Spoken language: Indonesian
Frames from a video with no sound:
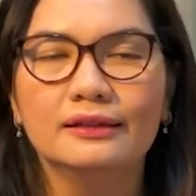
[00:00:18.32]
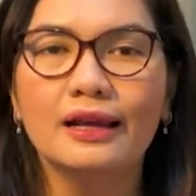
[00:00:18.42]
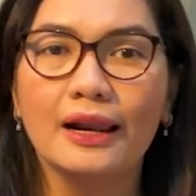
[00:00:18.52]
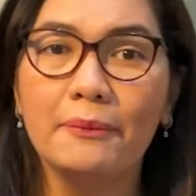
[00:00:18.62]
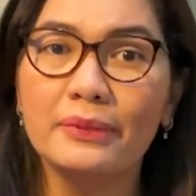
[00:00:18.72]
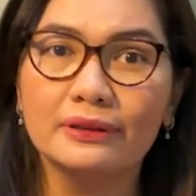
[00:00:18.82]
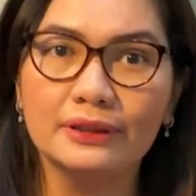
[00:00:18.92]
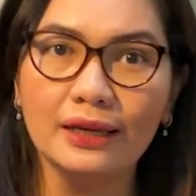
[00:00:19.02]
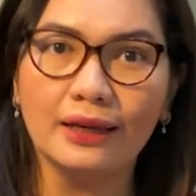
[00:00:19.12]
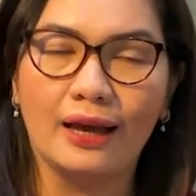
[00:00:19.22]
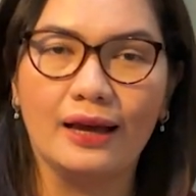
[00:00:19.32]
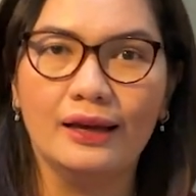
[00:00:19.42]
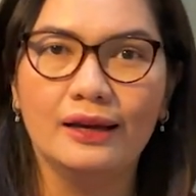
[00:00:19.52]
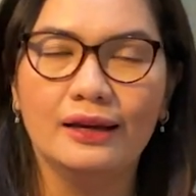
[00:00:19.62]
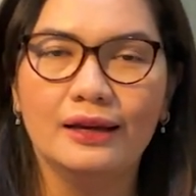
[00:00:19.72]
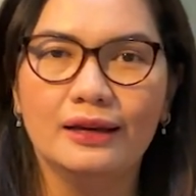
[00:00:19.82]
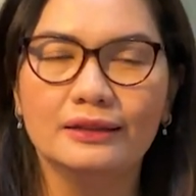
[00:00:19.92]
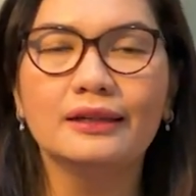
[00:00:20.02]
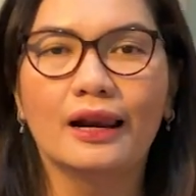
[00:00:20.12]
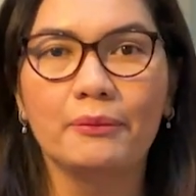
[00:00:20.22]
Dalam merdeka
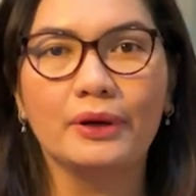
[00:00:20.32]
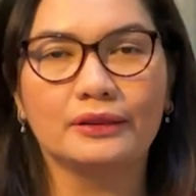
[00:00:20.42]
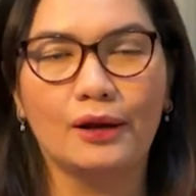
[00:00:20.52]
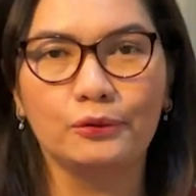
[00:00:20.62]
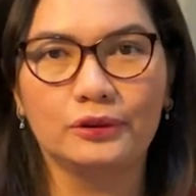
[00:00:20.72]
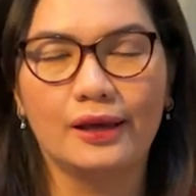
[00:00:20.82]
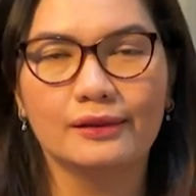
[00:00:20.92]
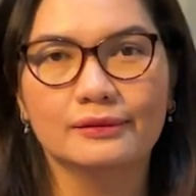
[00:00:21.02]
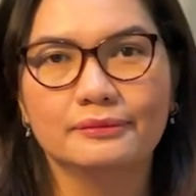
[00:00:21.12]
di dalam ketakutan